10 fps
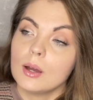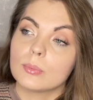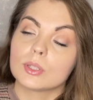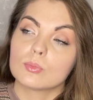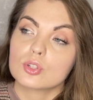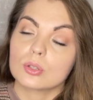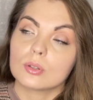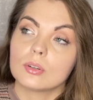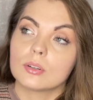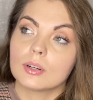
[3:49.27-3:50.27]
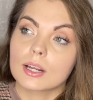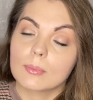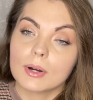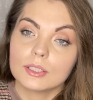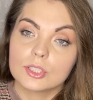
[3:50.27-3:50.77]
потому что
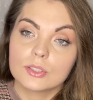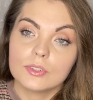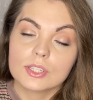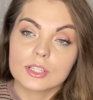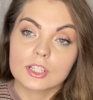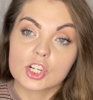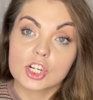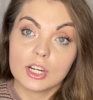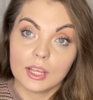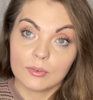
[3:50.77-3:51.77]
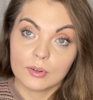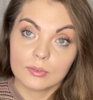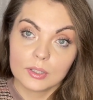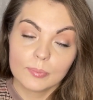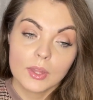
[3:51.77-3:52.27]
аромат действительно
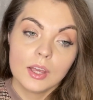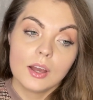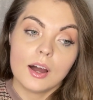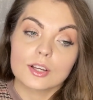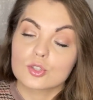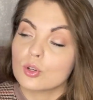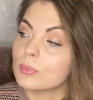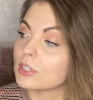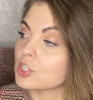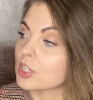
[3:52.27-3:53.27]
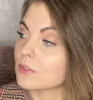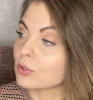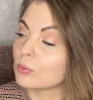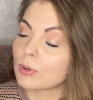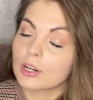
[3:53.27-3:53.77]
шлейфовый, Особенно сейчас в
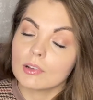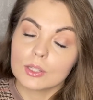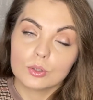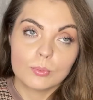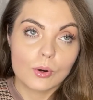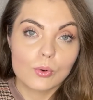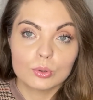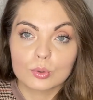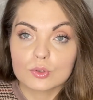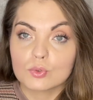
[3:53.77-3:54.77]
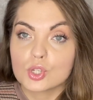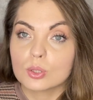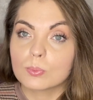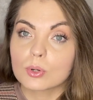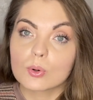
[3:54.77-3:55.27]
такую прохладную погоду он
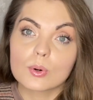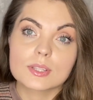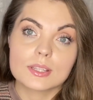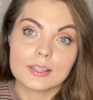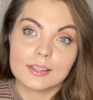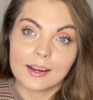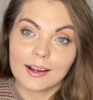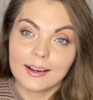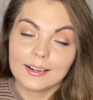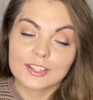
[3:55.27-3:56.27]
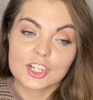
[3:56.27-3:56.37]
звучит просто нереально.